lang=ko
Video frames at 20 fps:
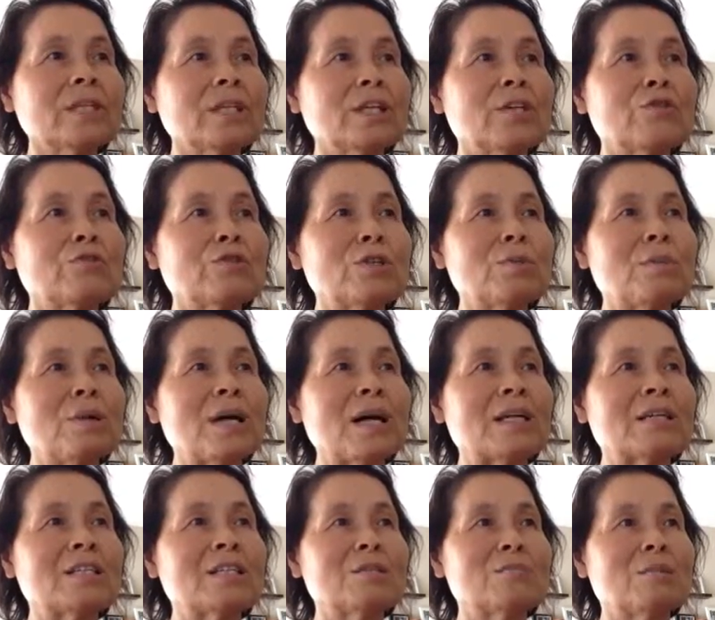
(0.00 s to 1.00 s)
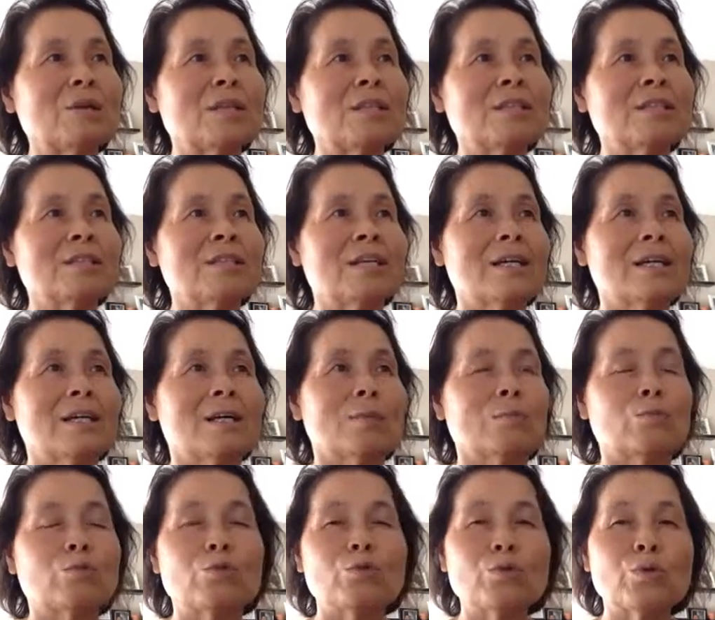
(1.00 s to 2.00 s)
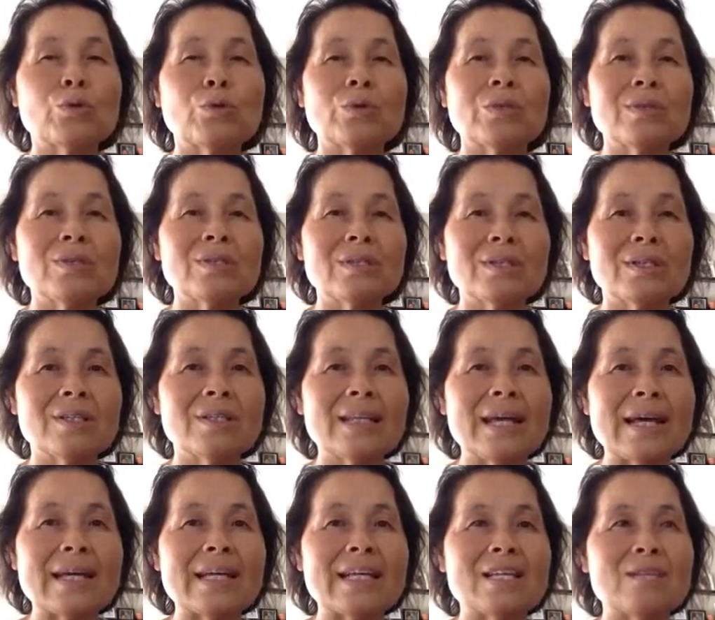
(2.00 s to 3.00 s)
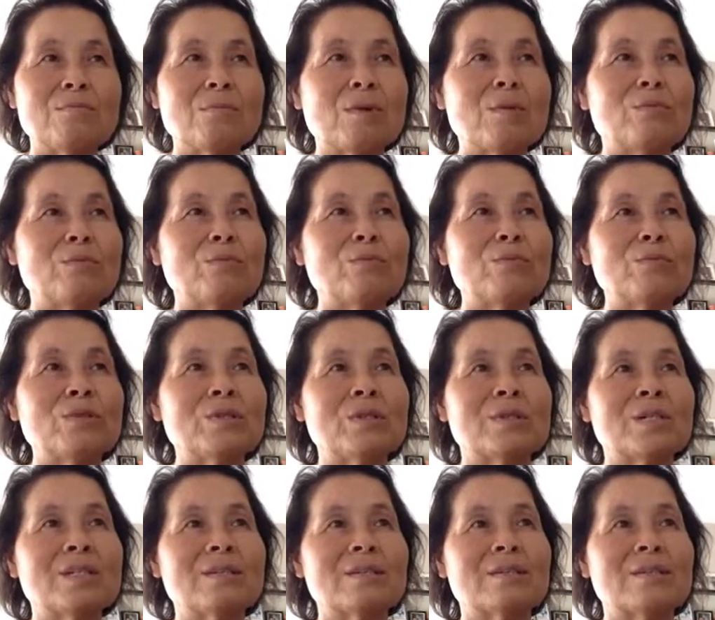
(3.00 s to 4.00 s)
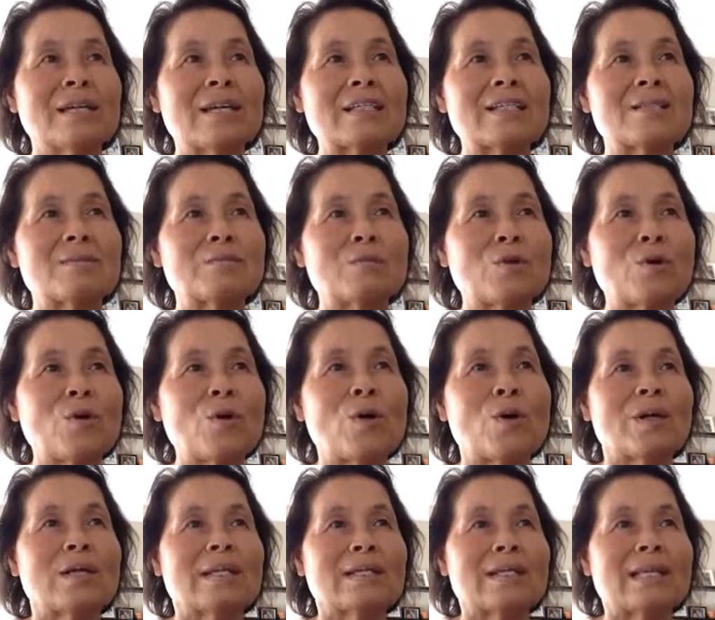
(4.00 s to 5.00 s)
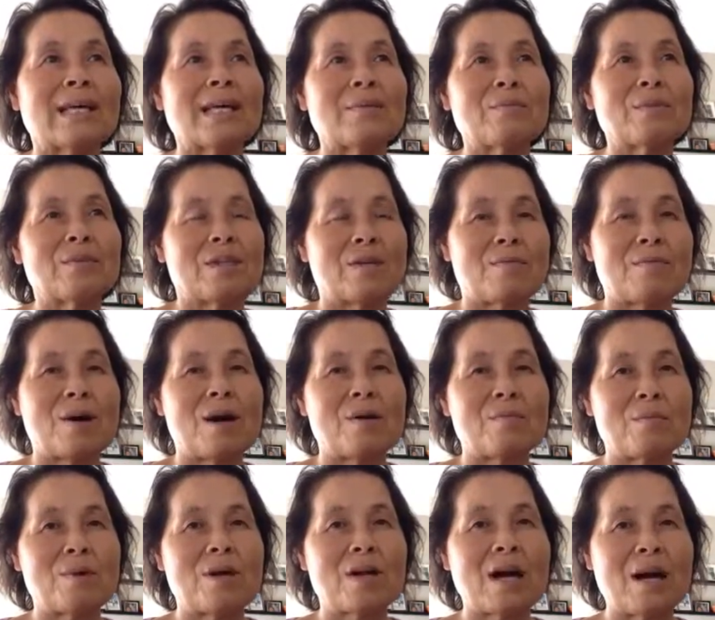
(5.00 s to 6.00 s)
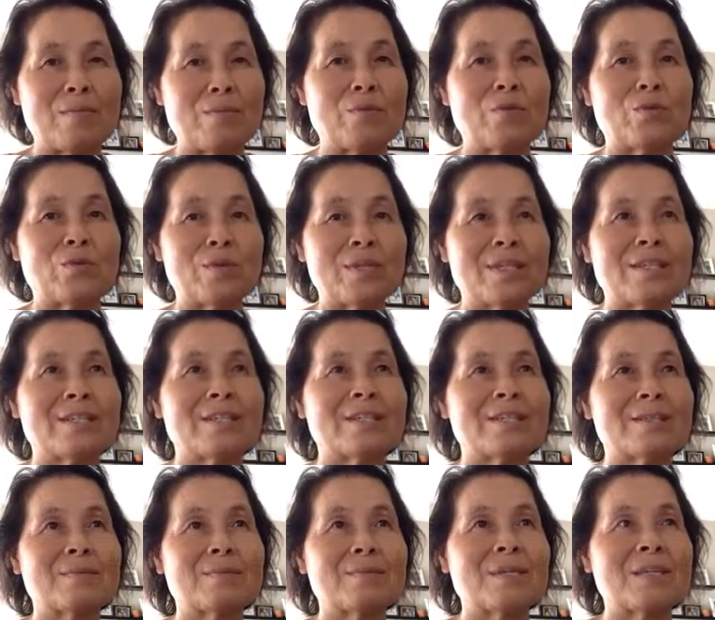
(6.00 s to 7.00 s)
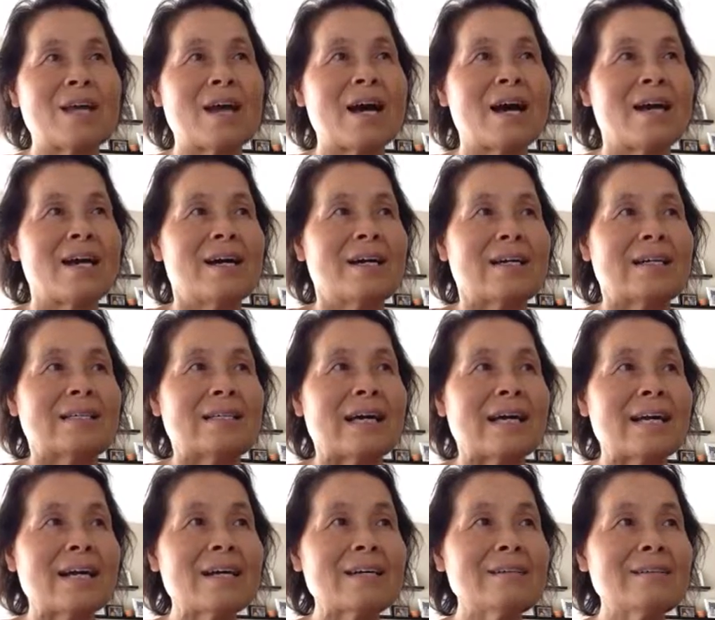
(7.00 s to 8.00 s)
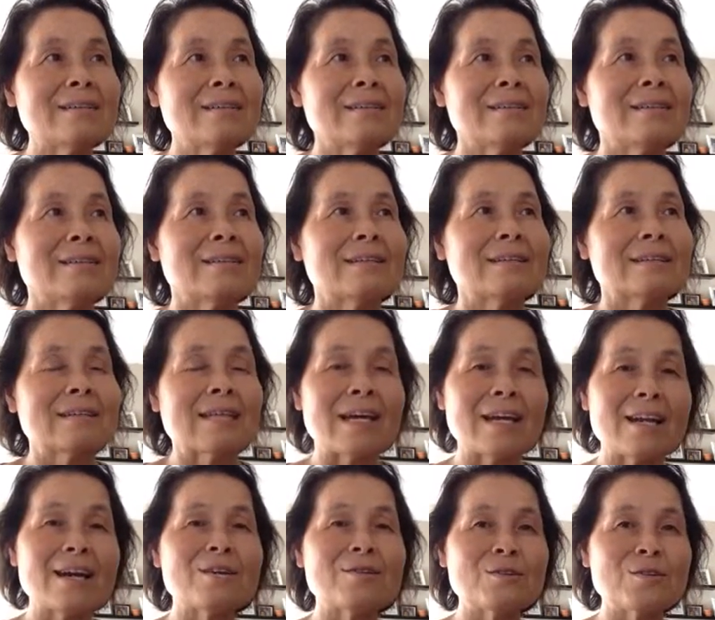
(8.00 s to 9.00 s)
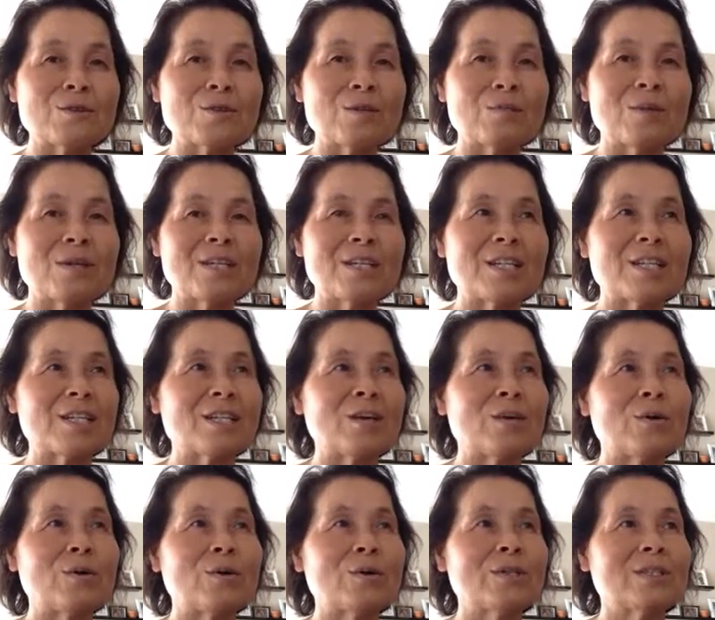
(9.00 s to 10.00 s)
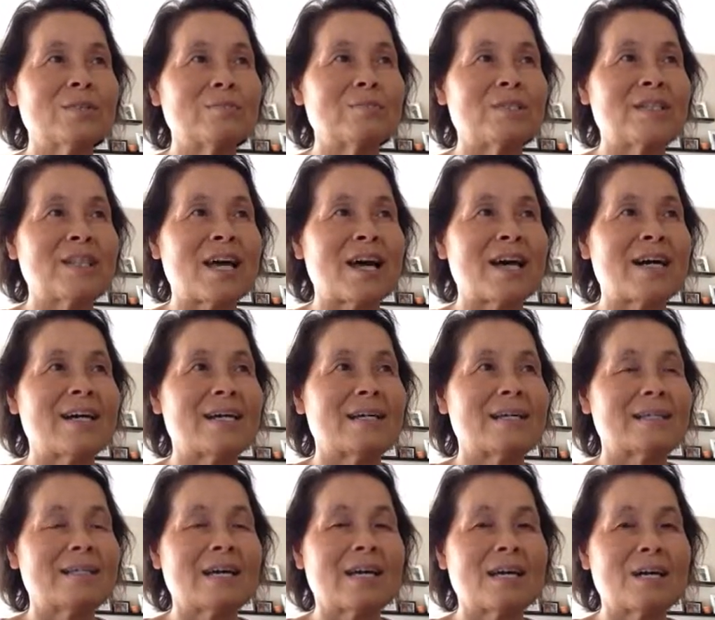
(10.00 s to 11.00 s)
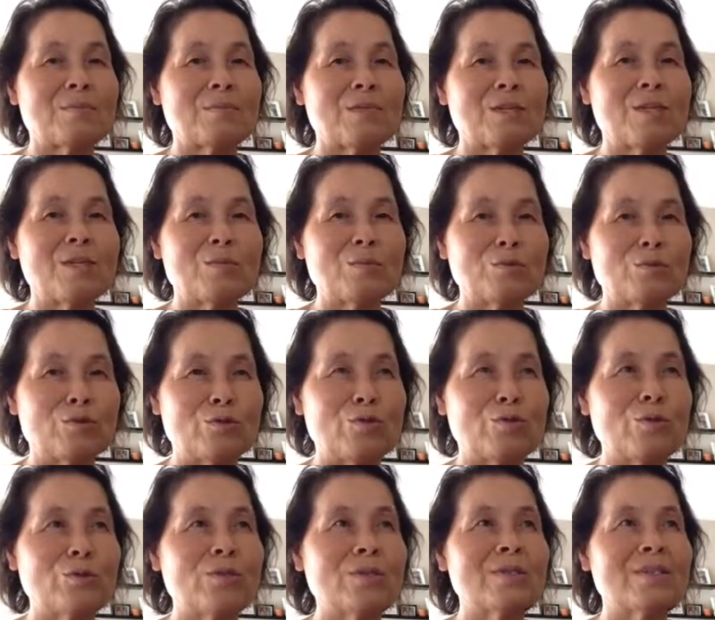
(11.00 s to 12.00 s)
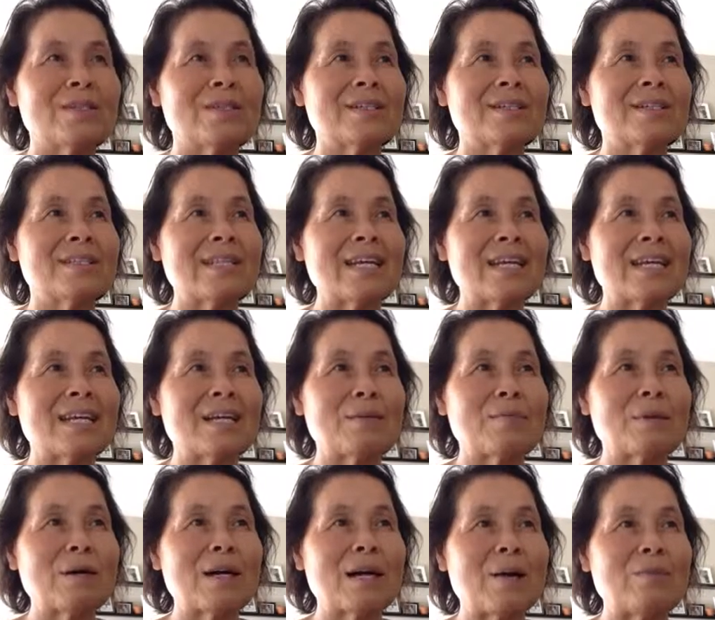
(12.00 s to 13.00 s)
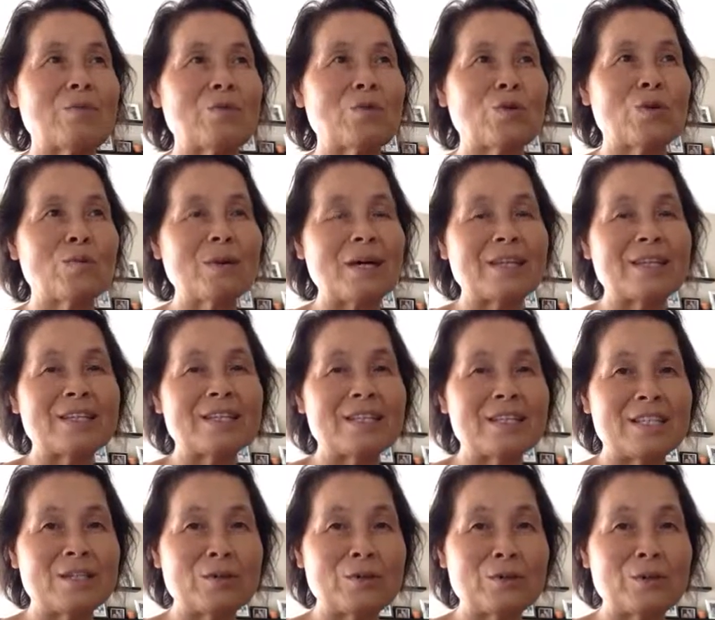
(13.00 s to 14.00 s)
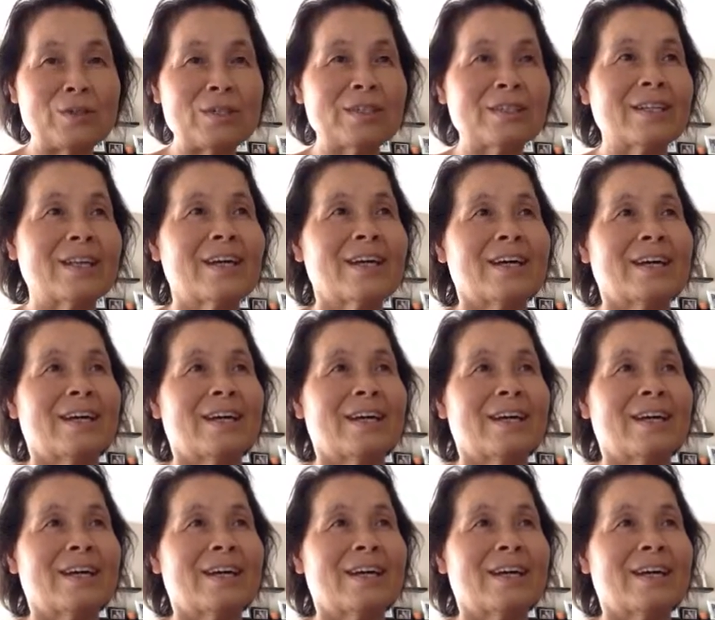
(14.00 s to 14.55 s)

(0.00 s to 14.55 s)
예수님의 가르침에는 무조건적인 하나님의 품성이 드러났으므로 사람들의 마음에 감동을 일으켰습니다. 사랑은 사랑으로서만 일깨워집니다. 사람이 무조건적인 사랑에만 감동을 받는 이유는